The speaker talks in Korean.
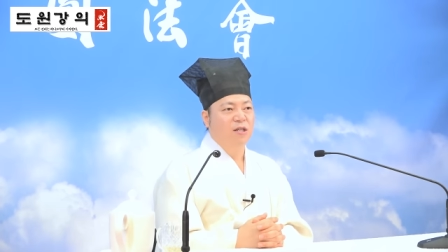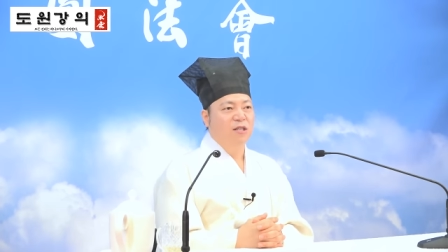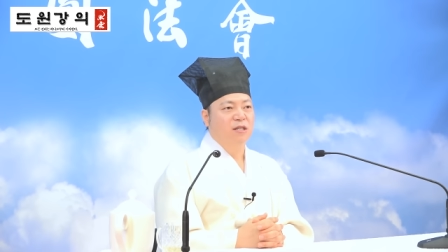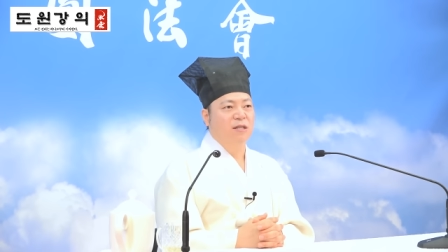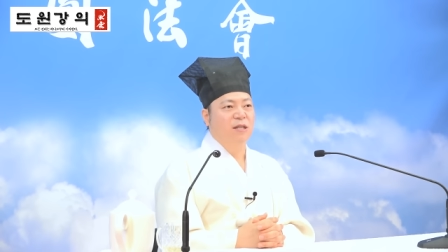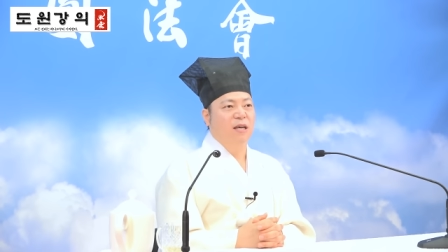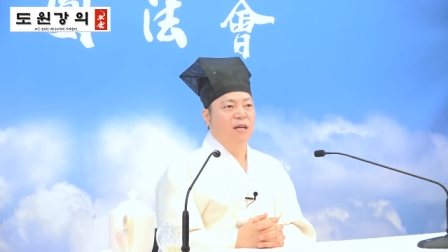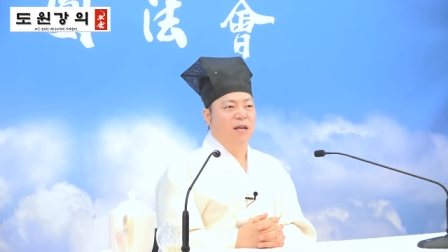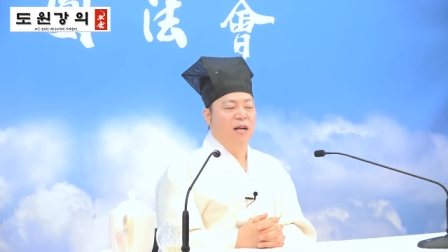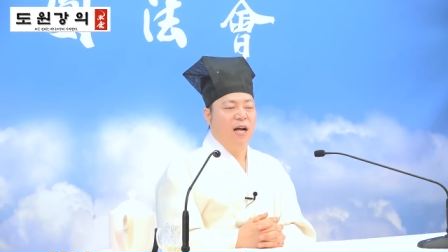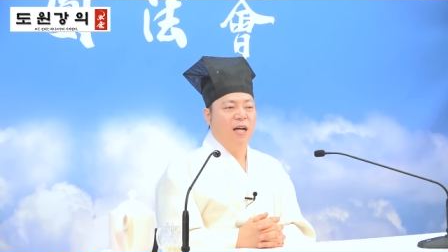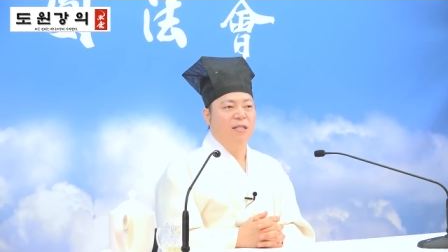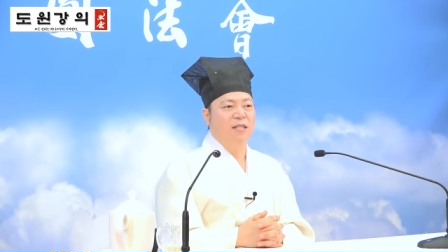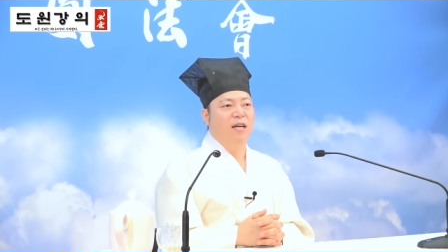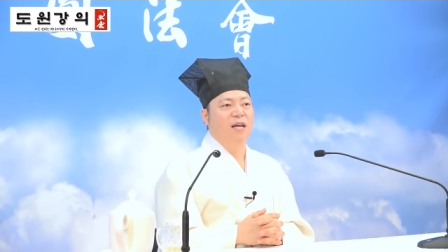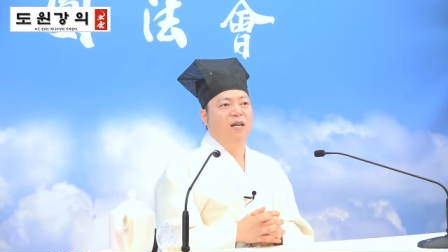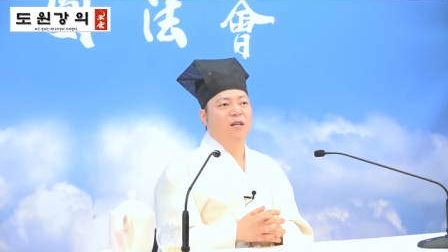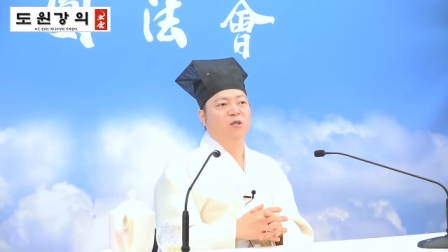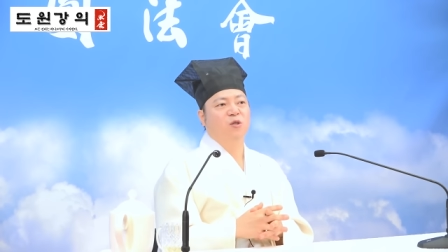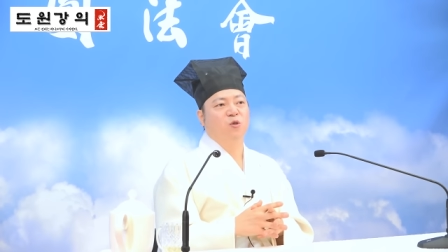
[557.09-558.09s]
근데
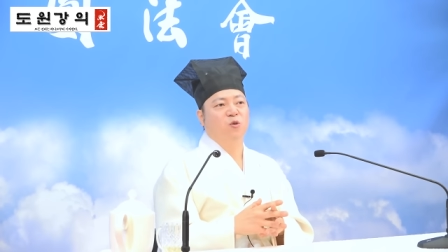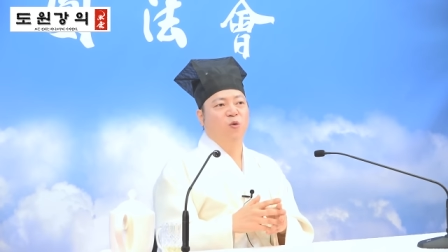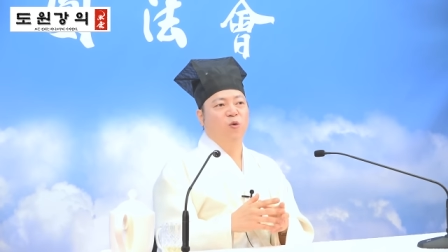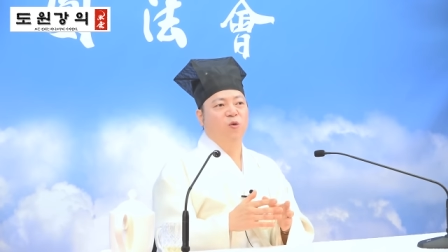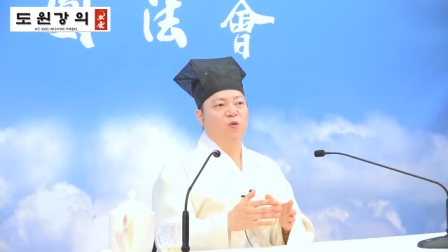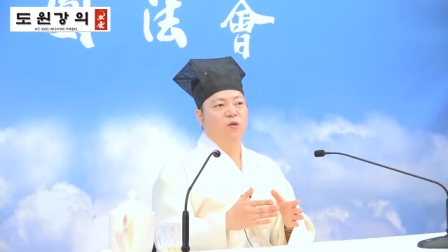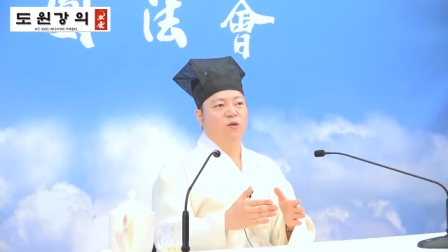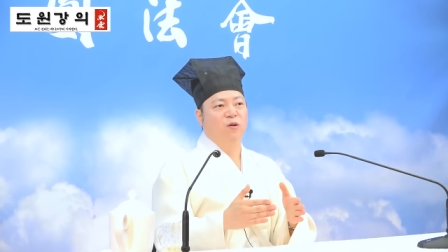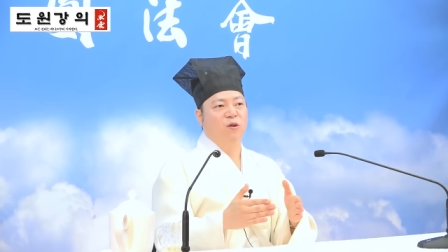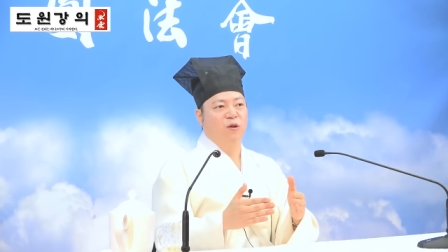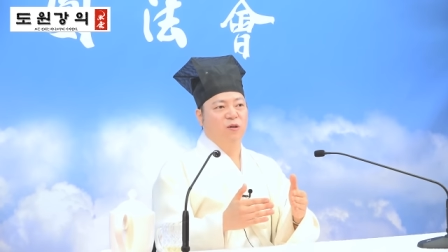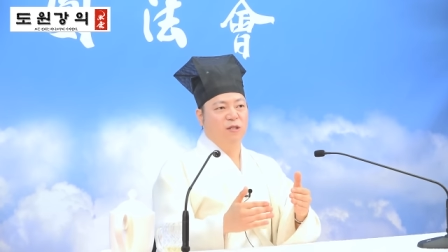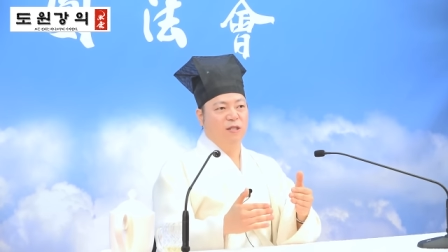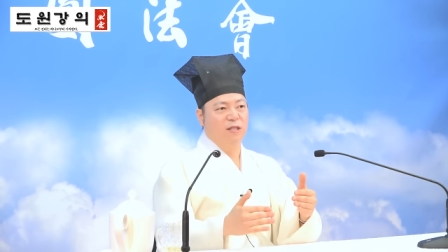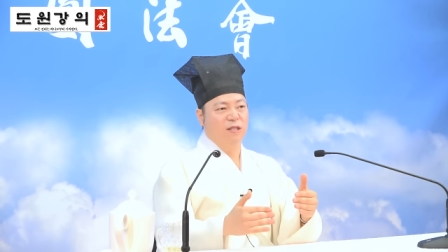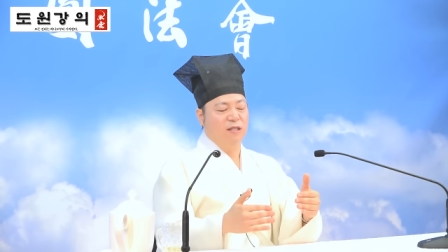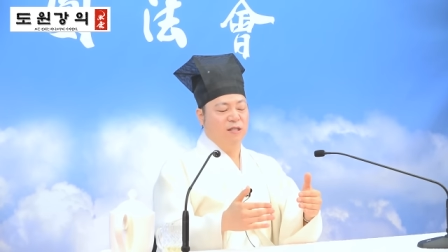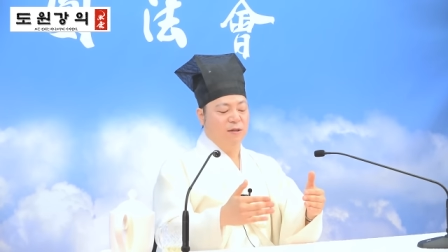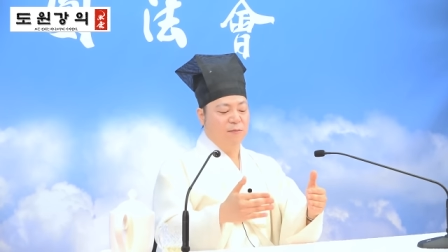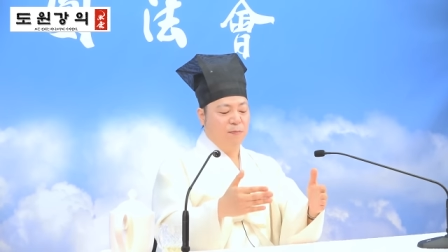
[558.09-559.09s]
가장 좋은
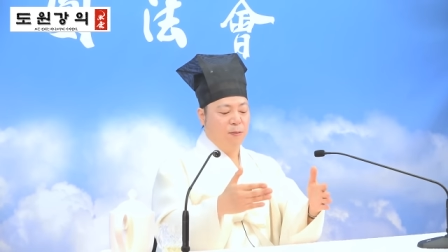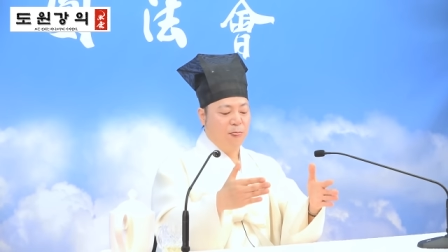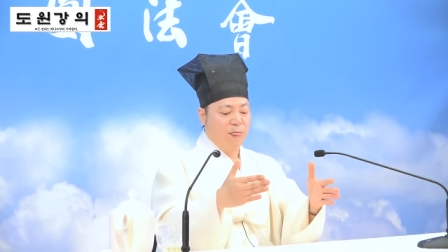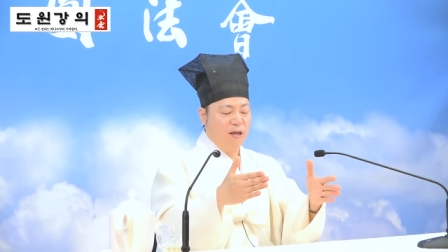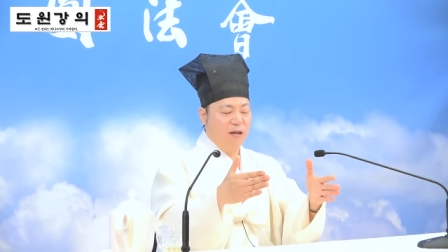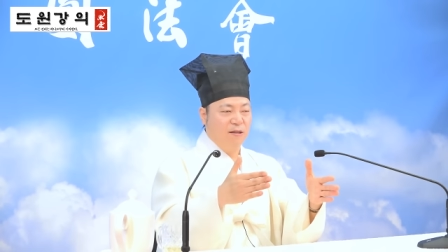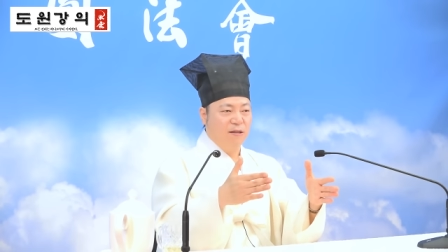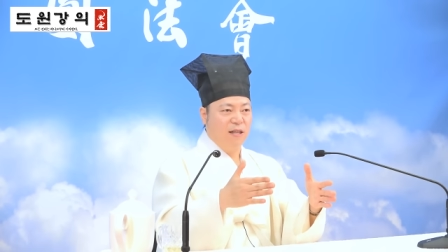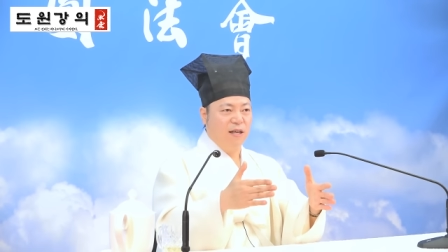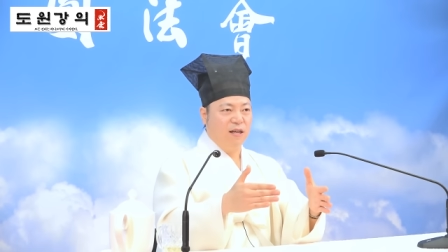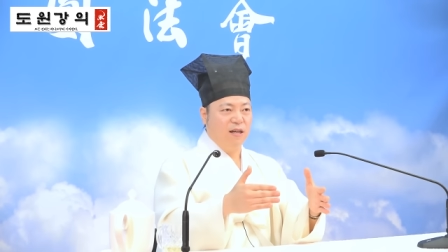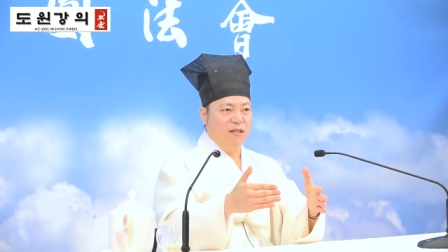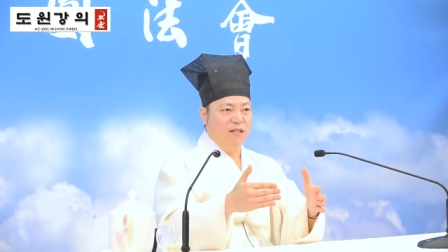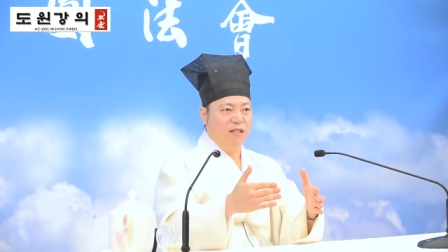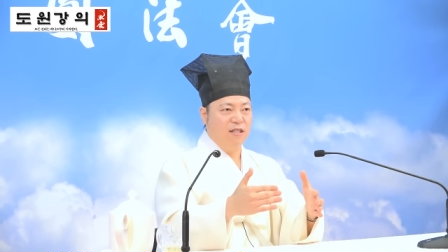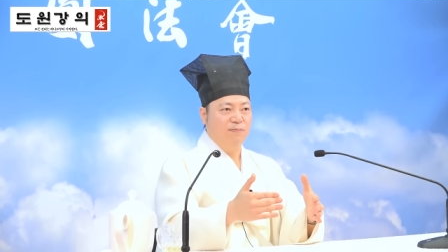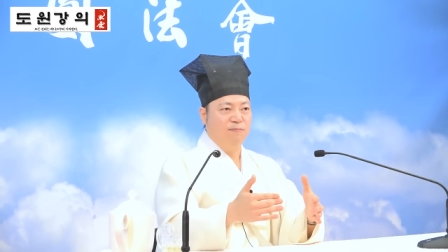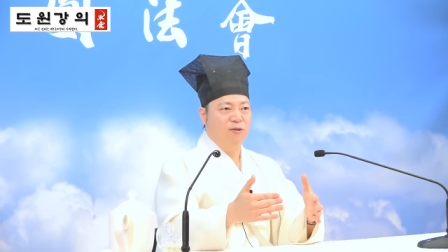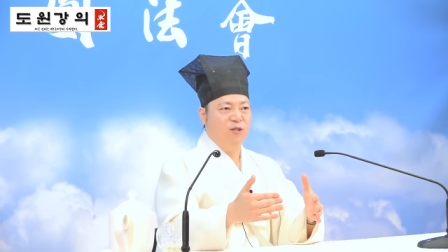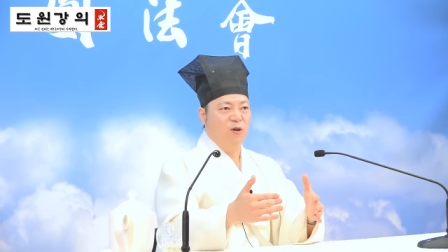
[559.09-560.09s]
것은 내가
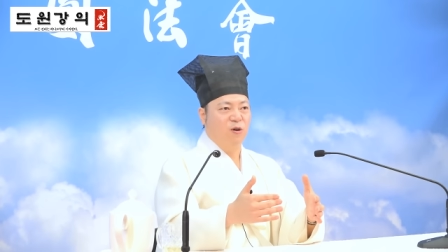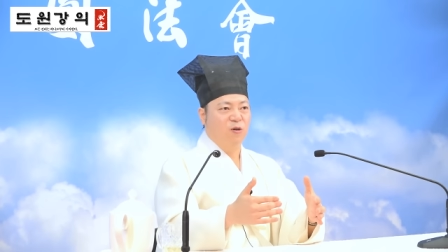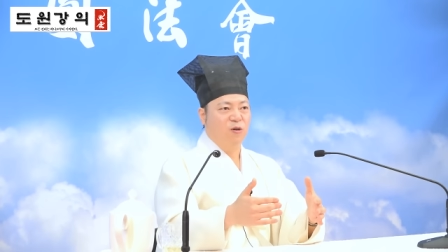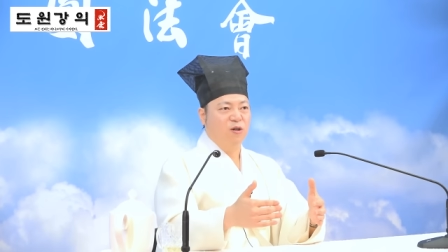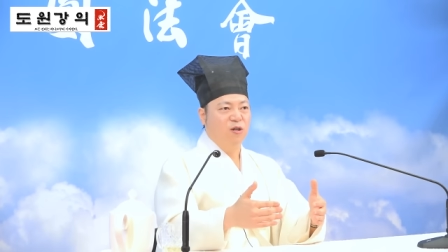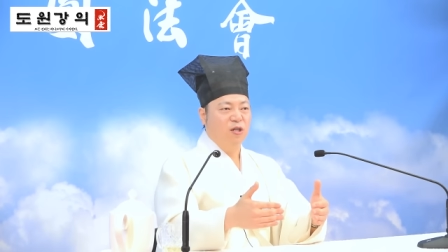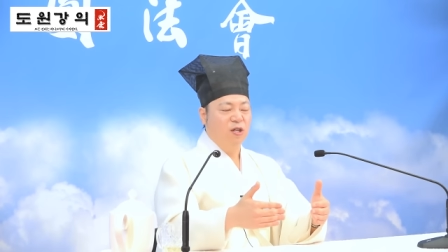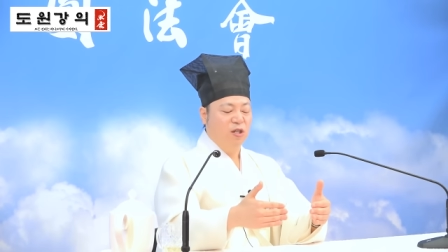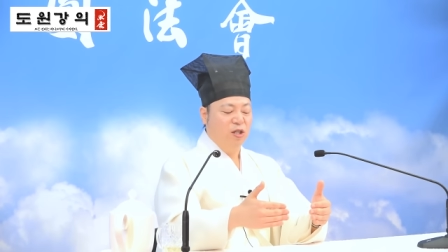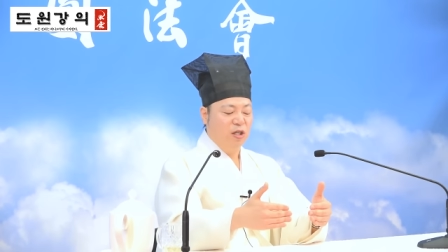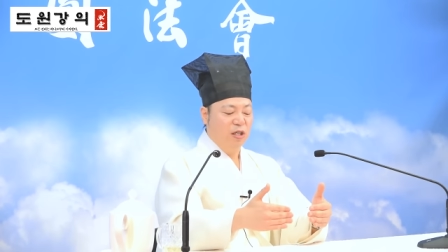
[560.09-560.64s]
직접